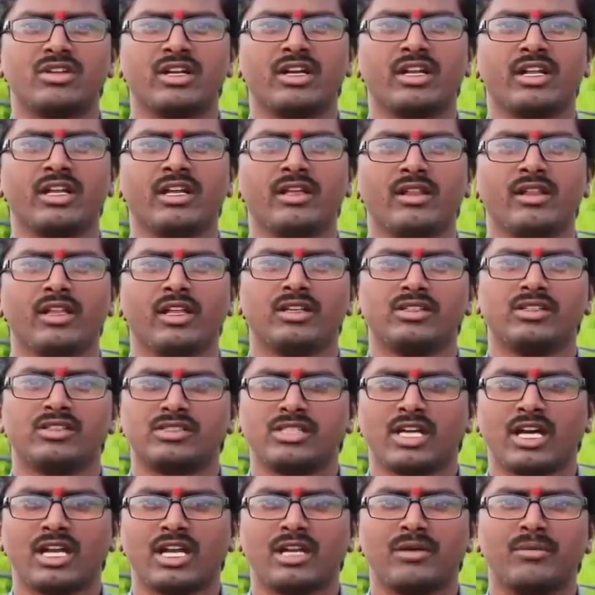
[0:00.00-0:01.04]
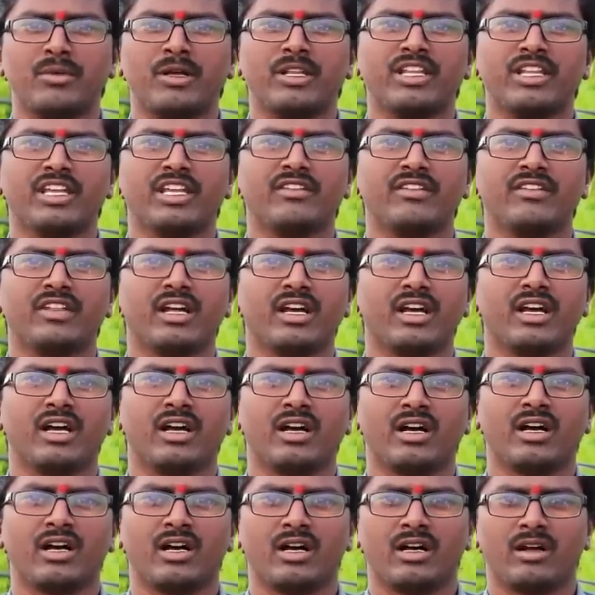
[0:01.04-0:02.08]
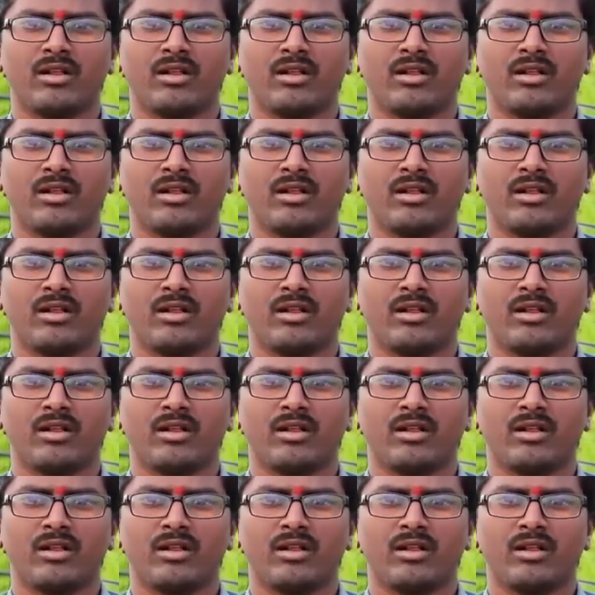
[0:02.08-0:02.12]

చూడండి చాలామంది ఈ విధంగా